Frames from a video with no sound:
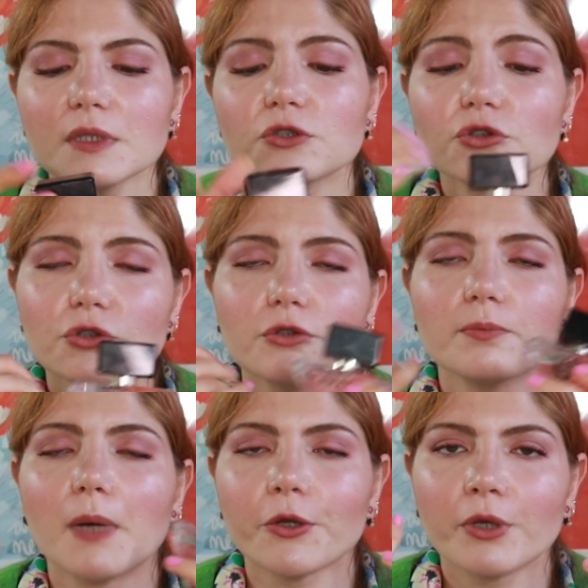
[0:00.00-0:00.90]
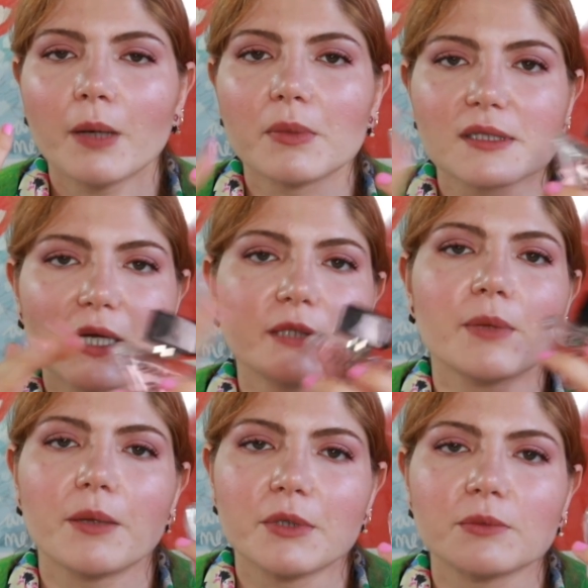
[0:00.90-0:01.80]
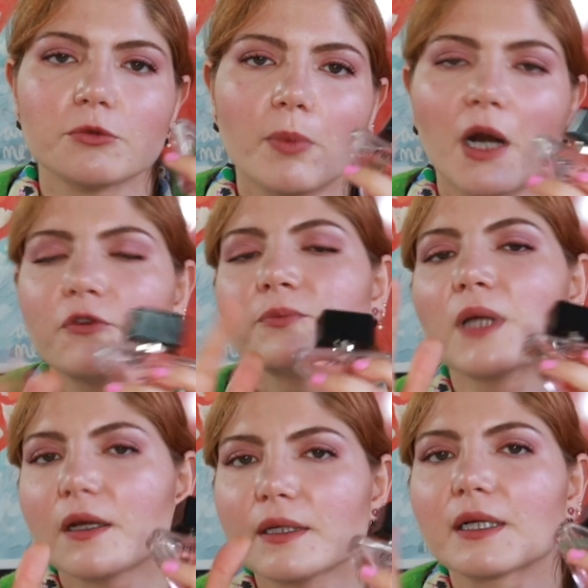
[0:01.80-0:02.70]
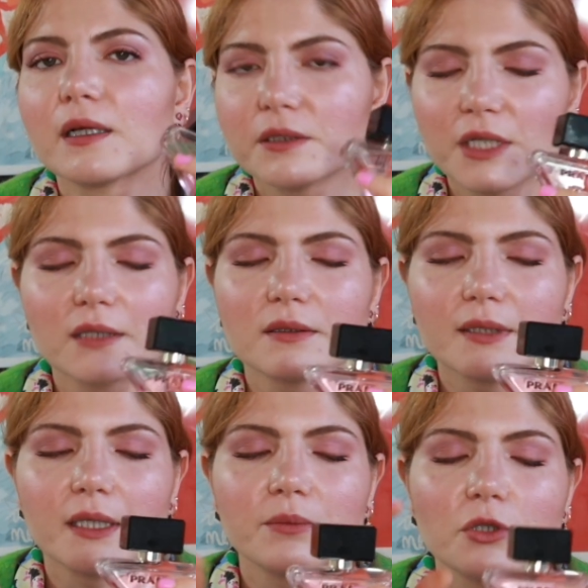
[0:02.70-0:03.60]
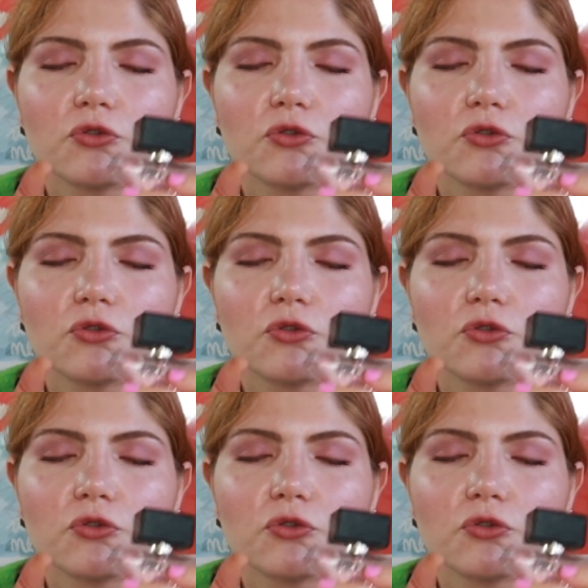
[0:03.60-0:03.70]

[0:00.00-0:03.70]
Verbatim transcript: Çünkü banyo yapmasaydım eminim bu parfüm daha da kalacaktı tenimde.